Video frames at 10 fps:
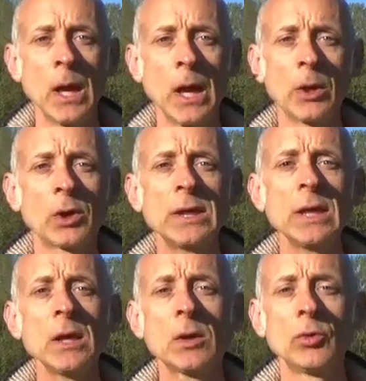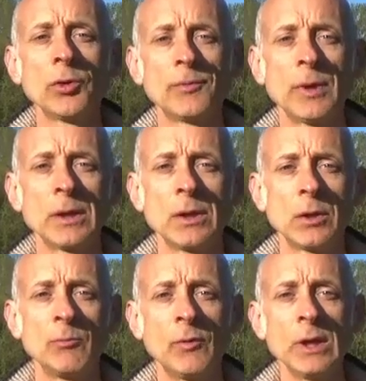Alors qui est Klaus
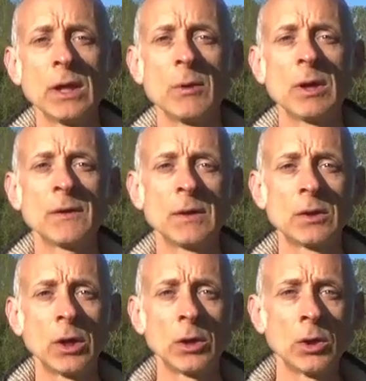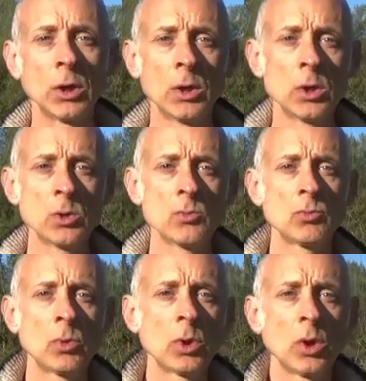Ferdinand Hempflink eh ben, C'est un,
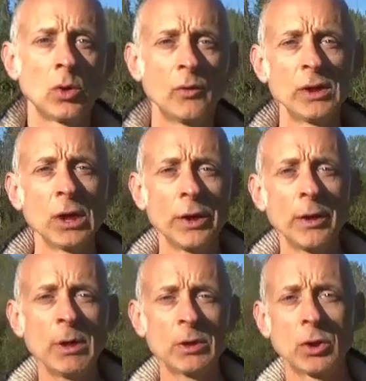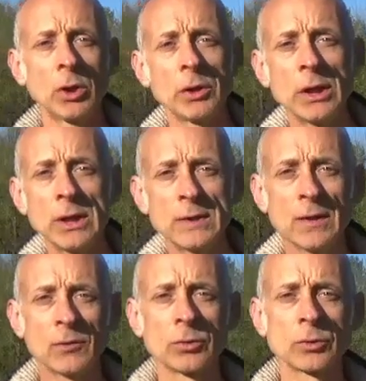on va dire un amateur en
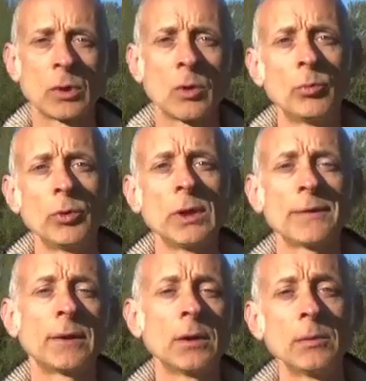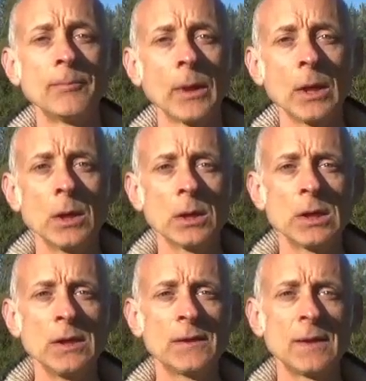équitation, je crois qu'on peut dire ça, hein,
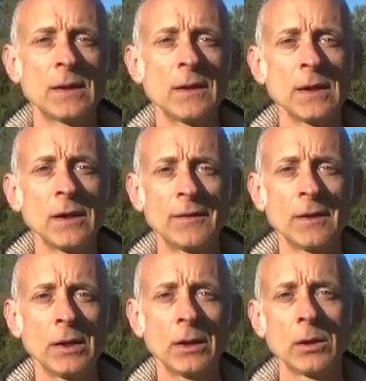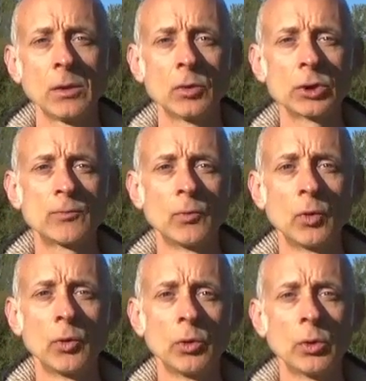qui s'est intéressé aux
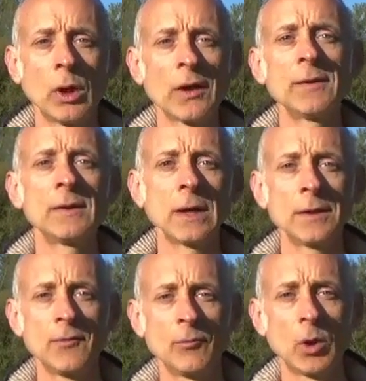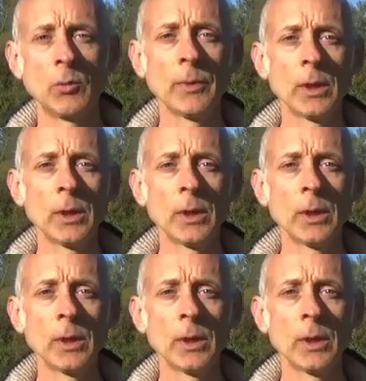chevaux euh, assez tardivement